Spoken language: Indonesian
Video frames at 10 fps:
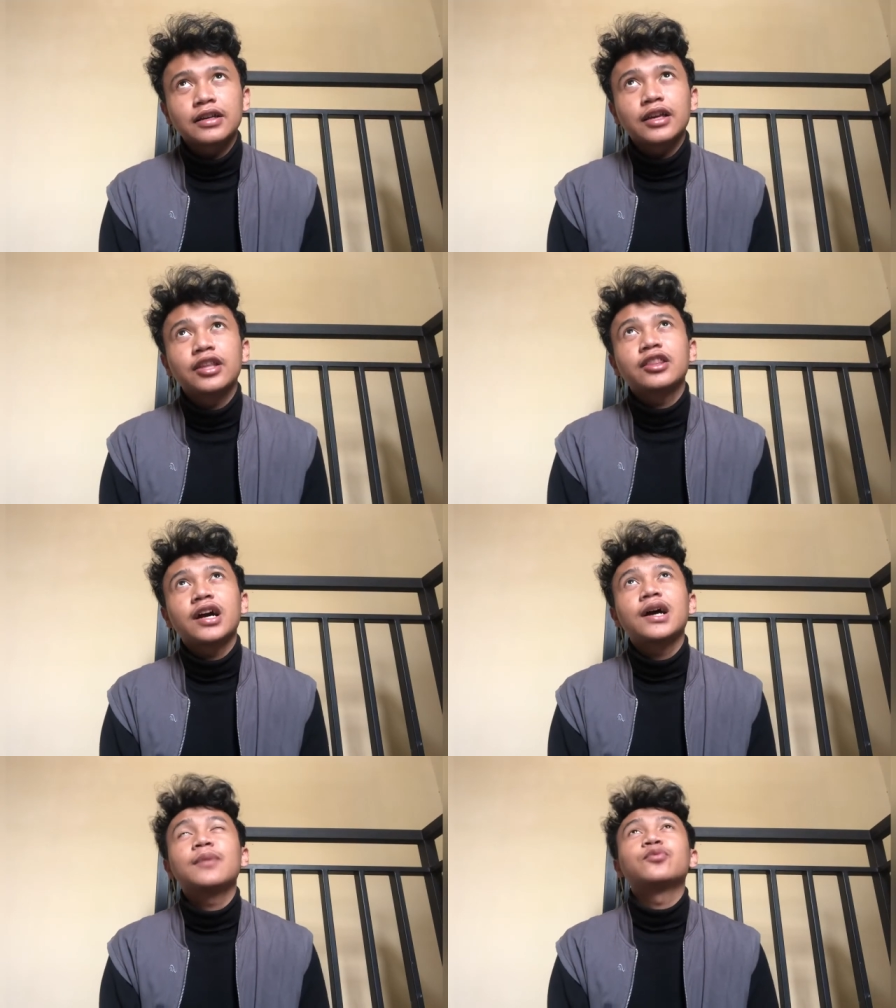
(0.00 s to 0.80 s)

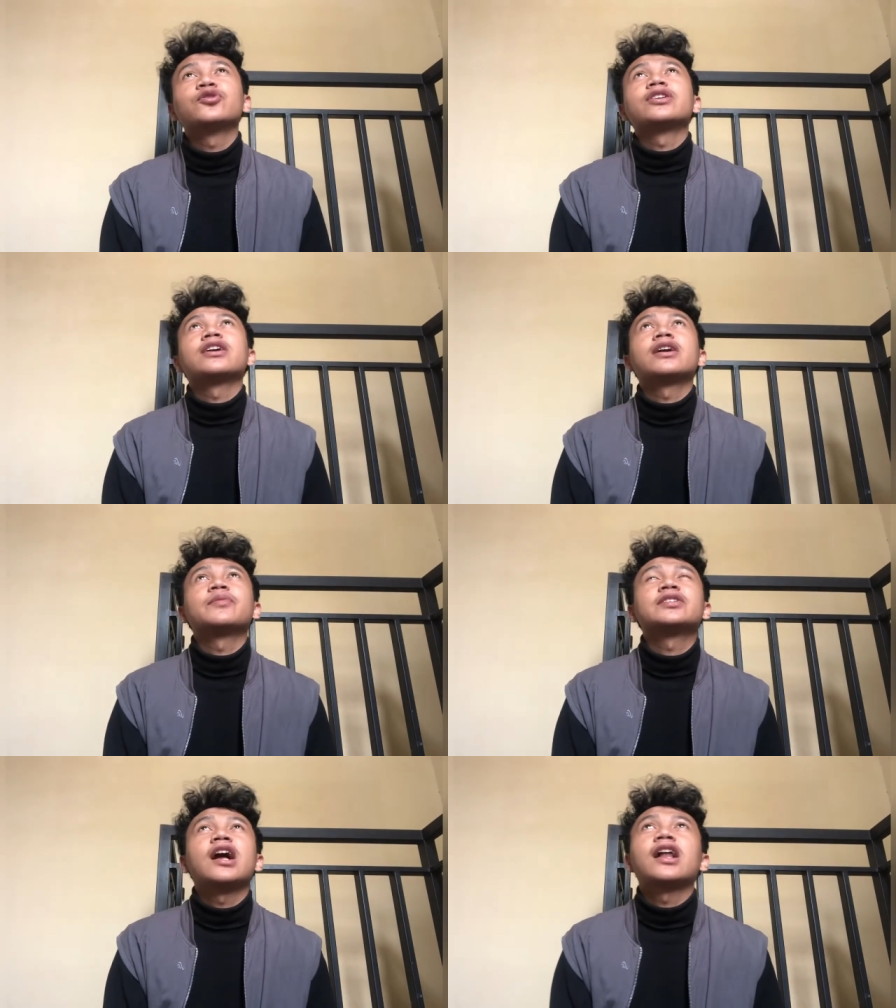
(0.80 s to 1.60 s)
kita punya
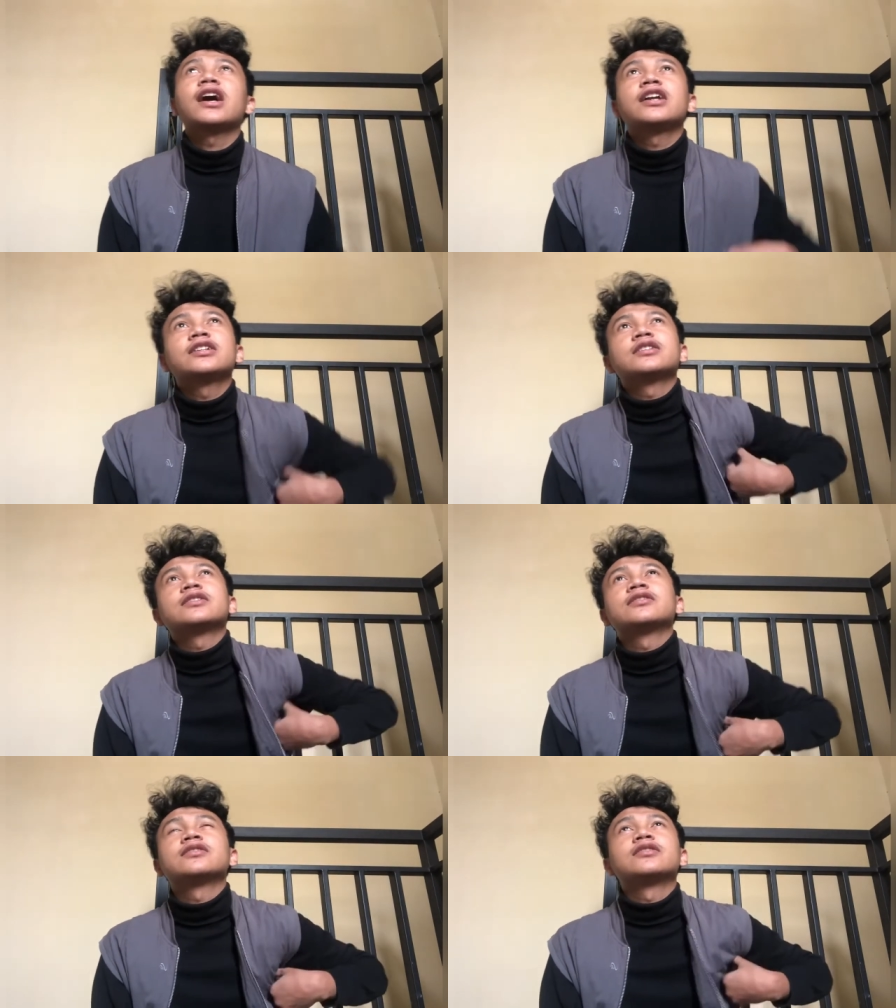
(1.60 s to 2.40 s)
misalkan
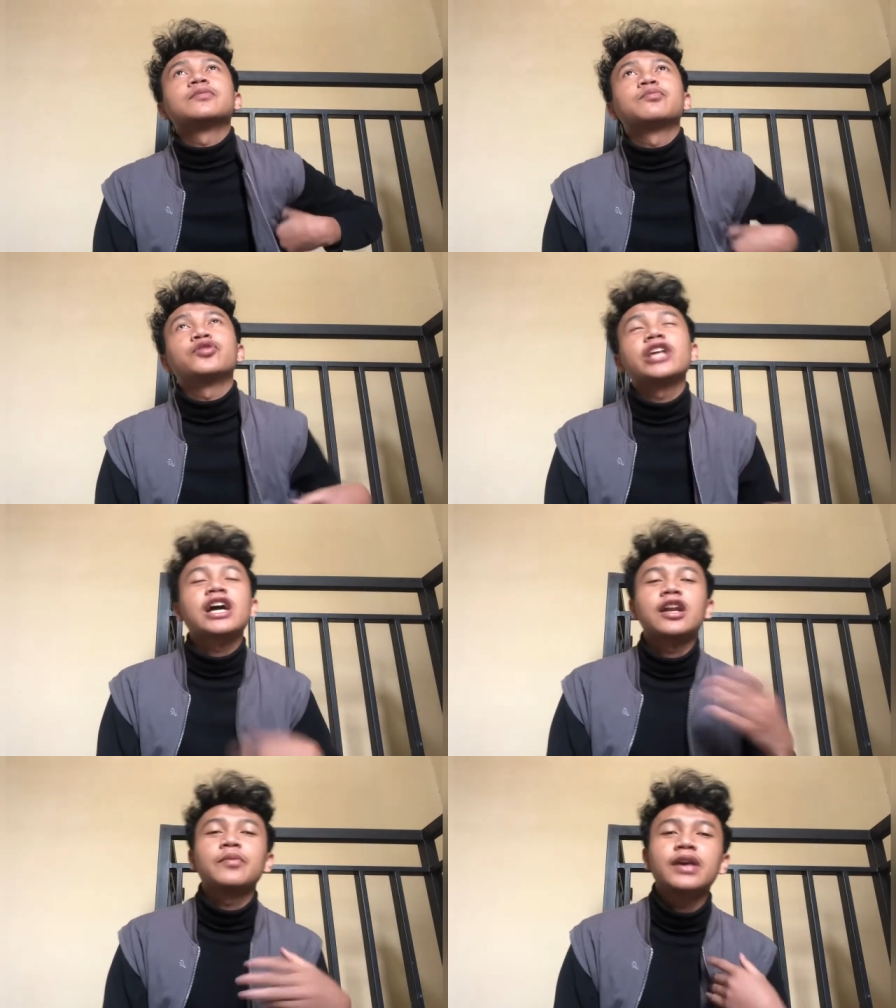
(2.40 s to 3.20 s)
punya
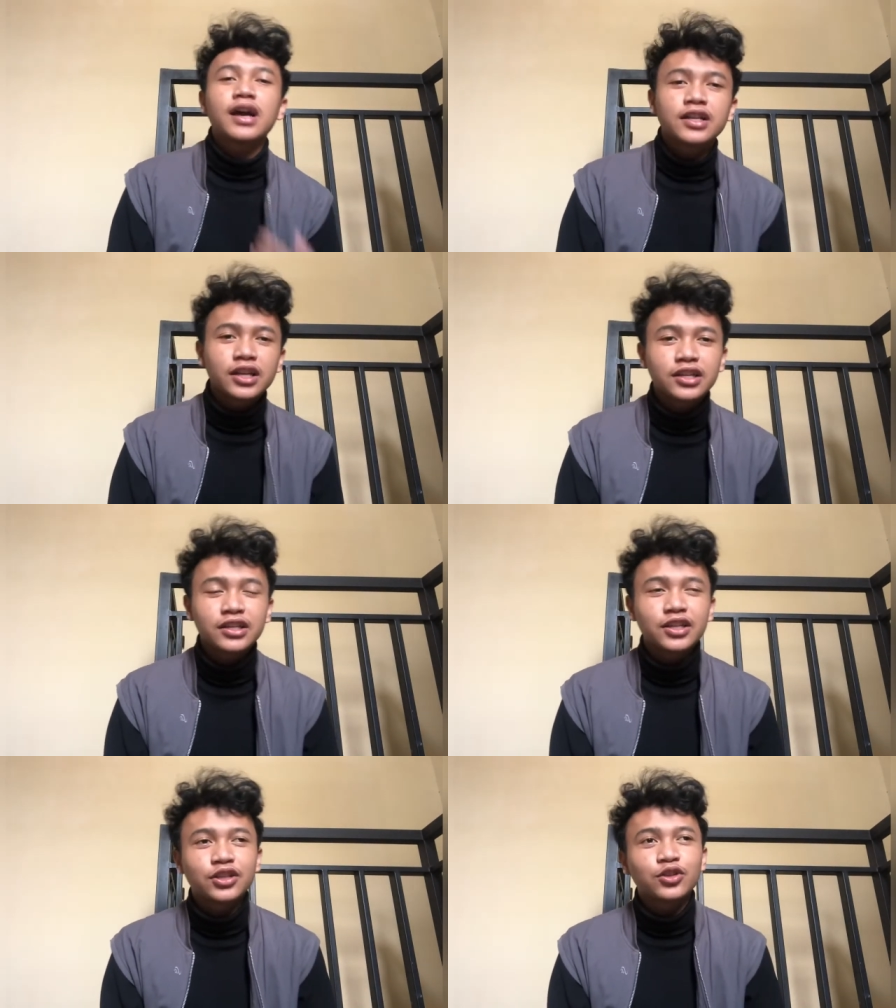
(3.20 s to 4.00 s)
kelebihan jadi
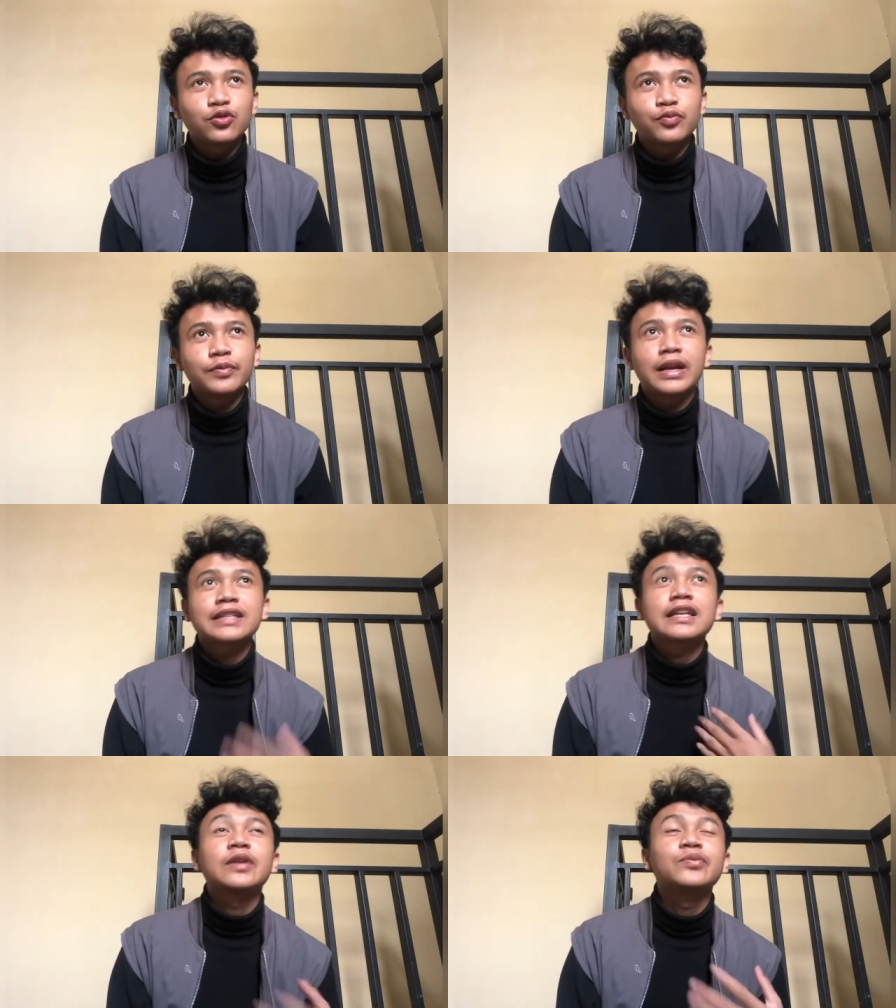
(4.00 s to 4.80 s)
kita tuh
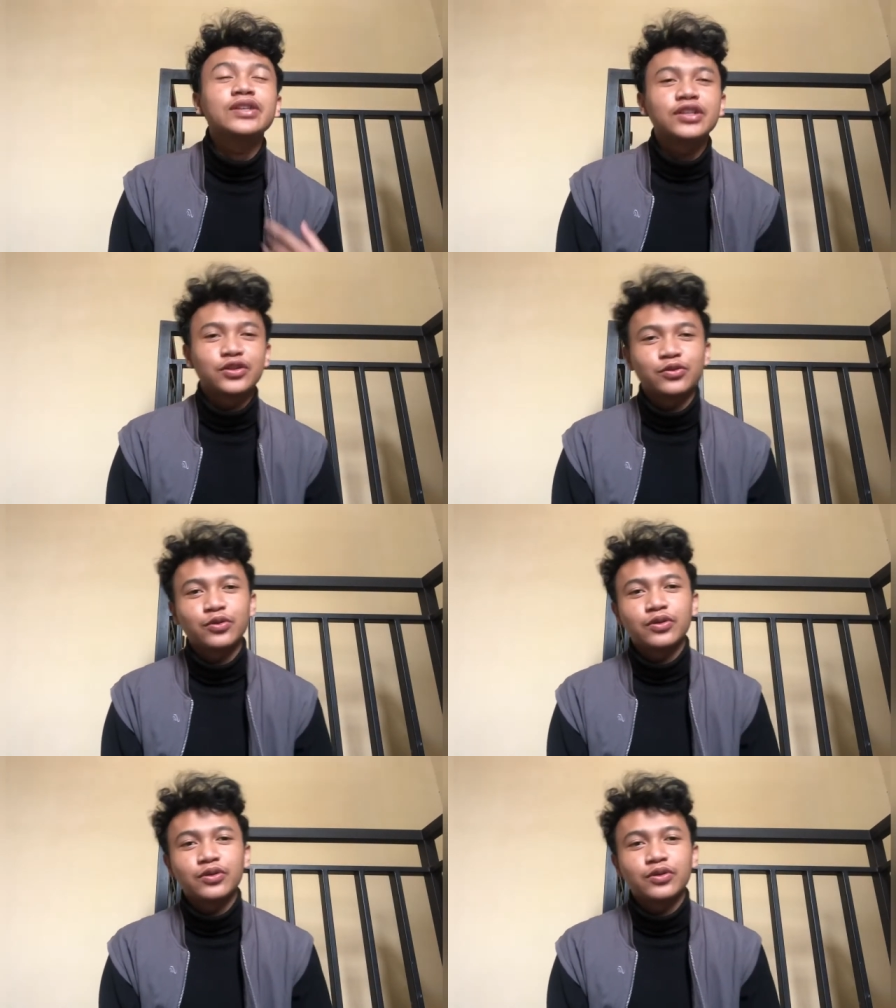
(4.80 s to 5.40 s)
merasa lebih gitu